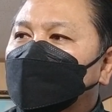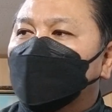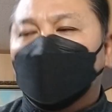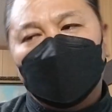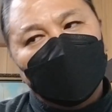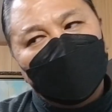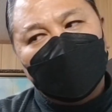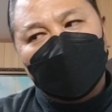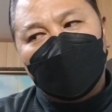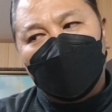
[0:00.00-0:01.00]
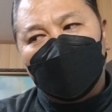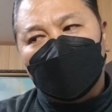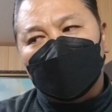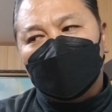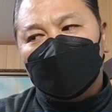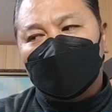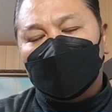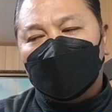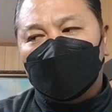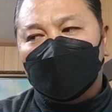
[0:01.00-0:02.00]
50件
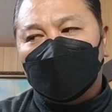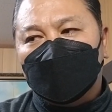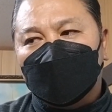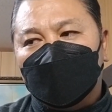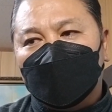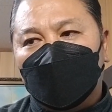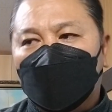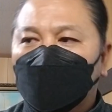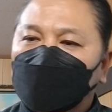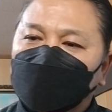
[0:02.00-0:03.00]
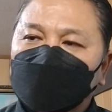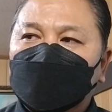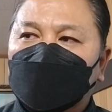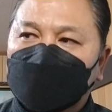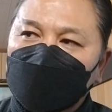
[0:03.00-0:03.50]
から60件、